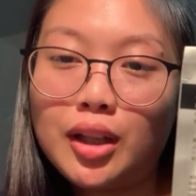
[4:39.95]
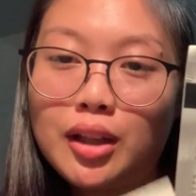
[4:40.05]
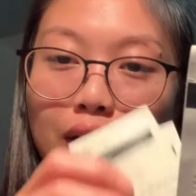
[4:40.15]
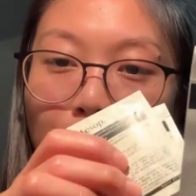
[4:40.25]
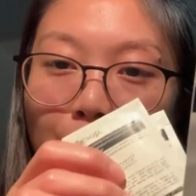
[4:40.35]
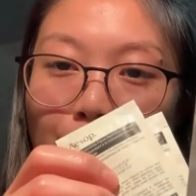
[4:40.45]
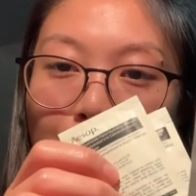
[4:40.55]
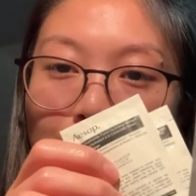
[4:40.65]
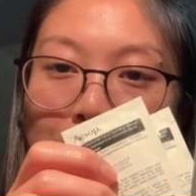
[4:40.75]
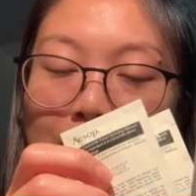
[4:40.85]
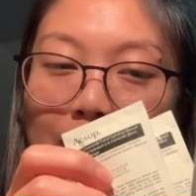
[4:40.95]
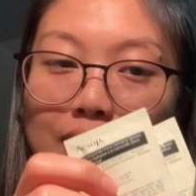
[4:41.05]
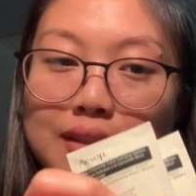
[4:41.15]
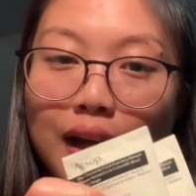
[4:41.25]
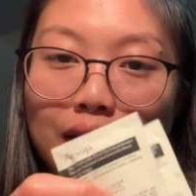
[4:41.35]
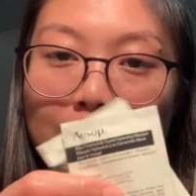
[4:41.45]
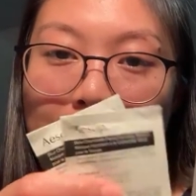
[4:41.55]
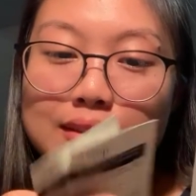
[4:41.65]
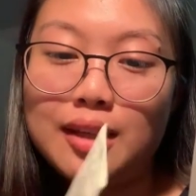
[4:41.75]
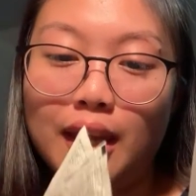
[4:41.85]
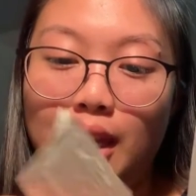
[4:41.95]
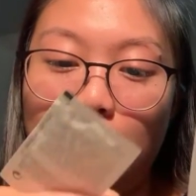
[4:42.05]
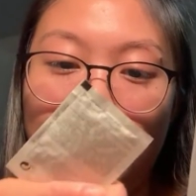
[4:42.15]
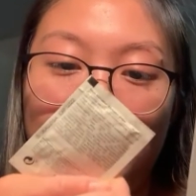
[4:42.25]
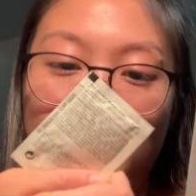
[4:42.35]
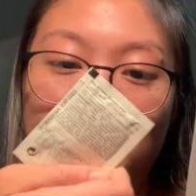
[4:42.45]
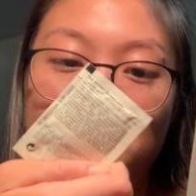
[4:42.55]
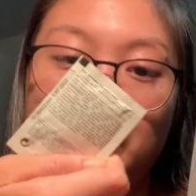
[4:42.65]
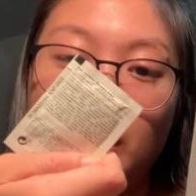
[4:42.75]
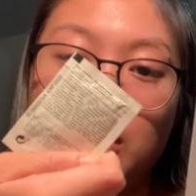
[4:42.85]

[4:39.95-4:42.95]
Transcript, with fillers: Tatlo yung binigay sa akin. It's a um,